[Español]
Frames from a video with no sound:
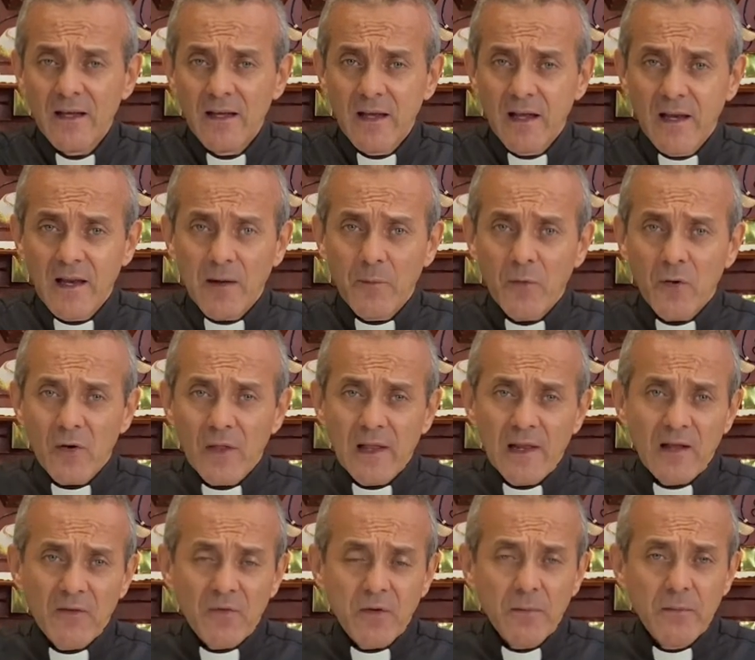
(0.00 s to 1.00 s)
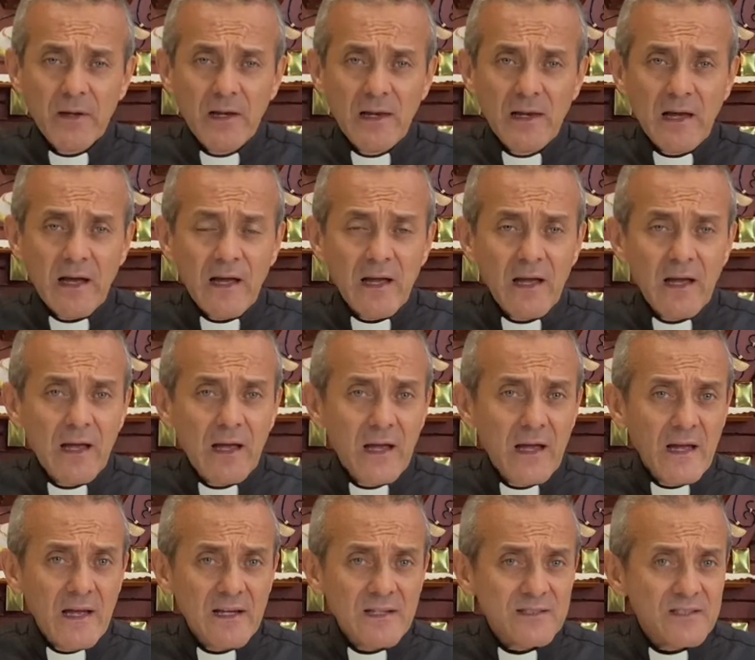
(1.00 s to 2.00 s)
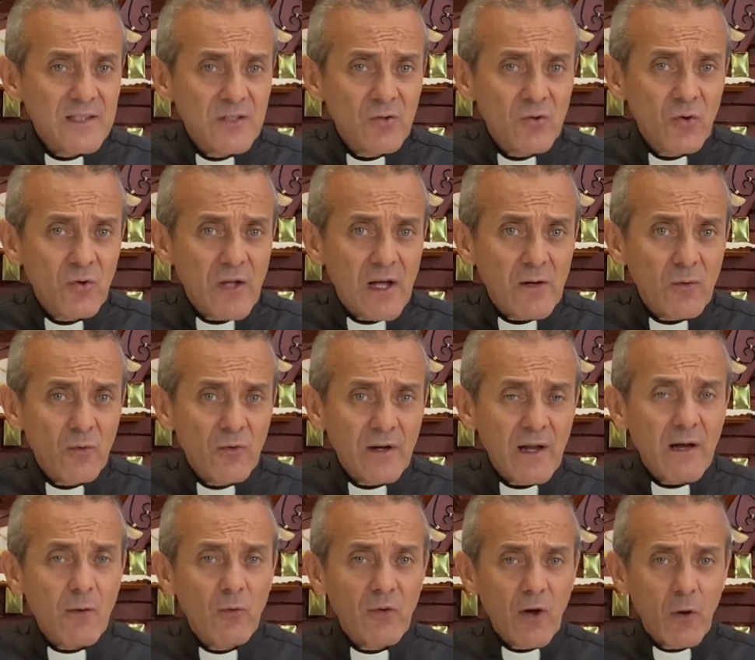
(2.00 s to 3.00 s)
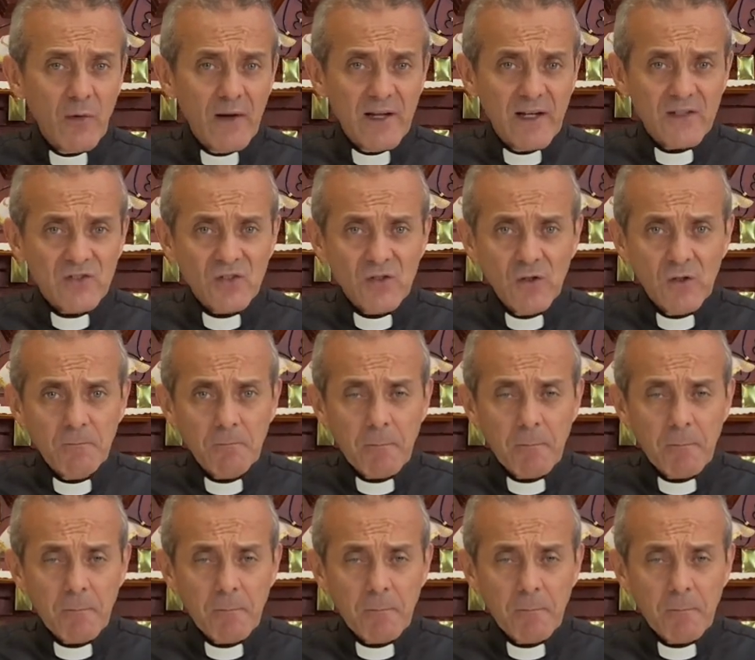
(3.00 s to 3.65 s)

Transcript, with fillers: El amor de la familia es sin duda alguna una obligación,